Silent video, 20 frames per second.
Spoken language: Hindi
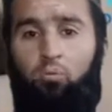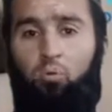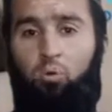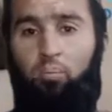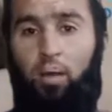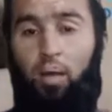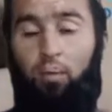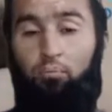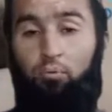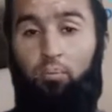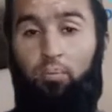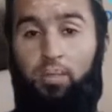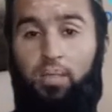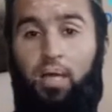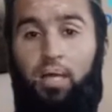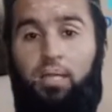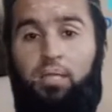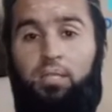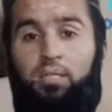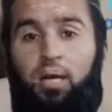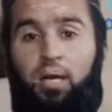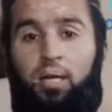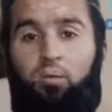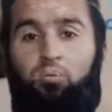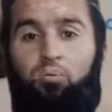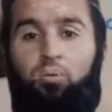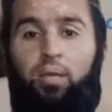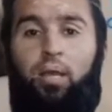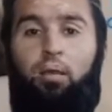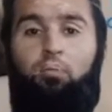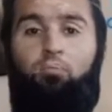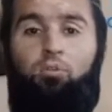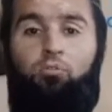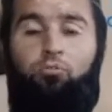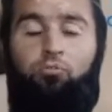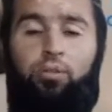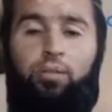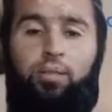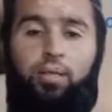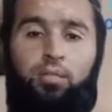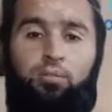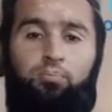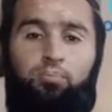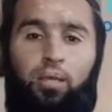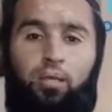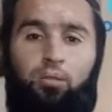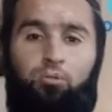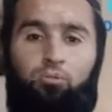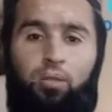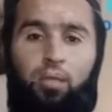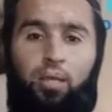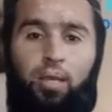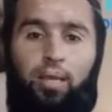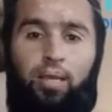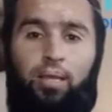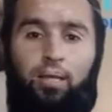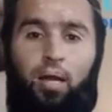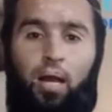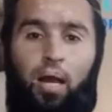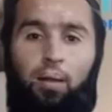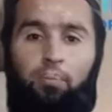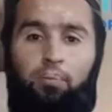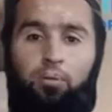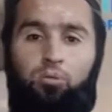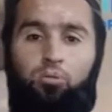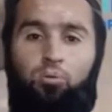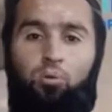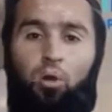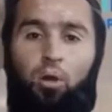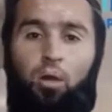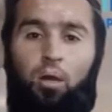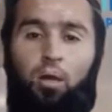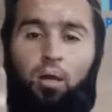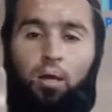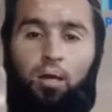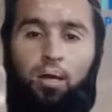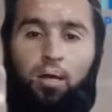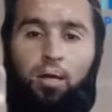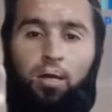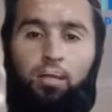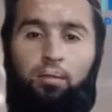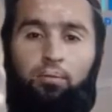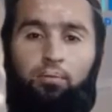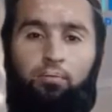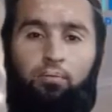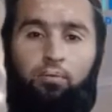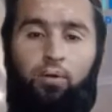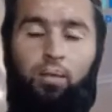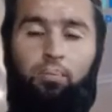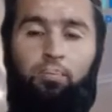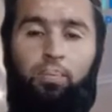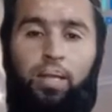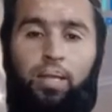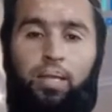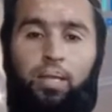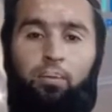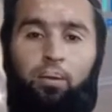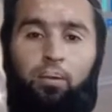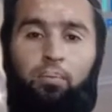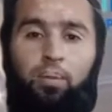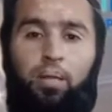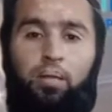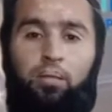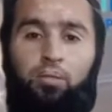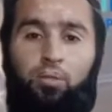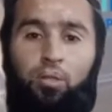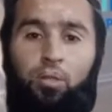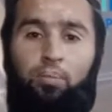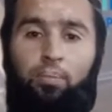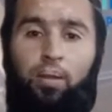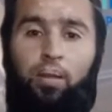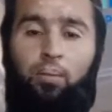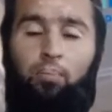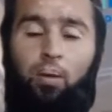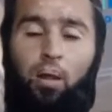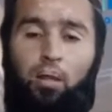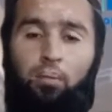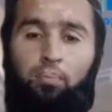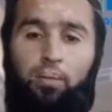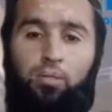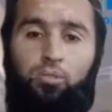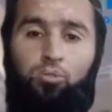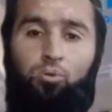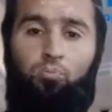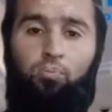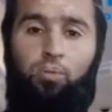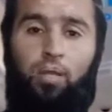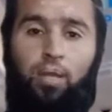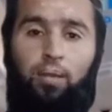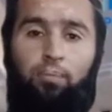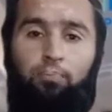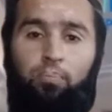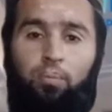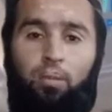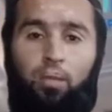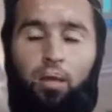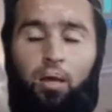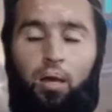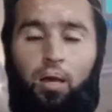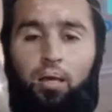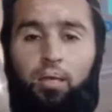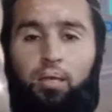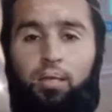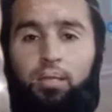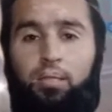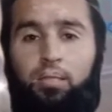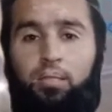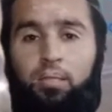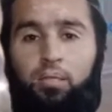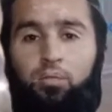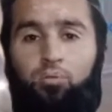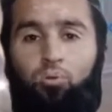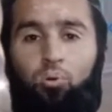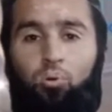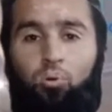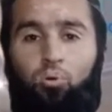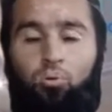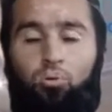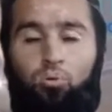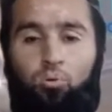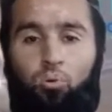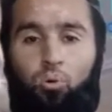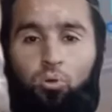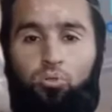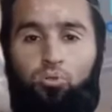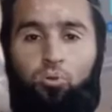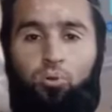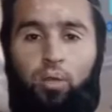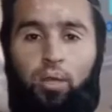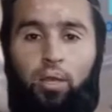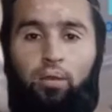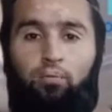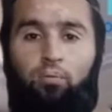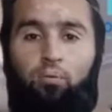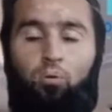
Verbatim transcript: वो मैं आपको बताने जा रहा हूँ क्या मुनफरद है इसमें एक तो ये है कि आपके जो वन बेड डबल बेड थ्री बेड अपार्टमेंट जो भी हैं इनके जो डोर्स होंगे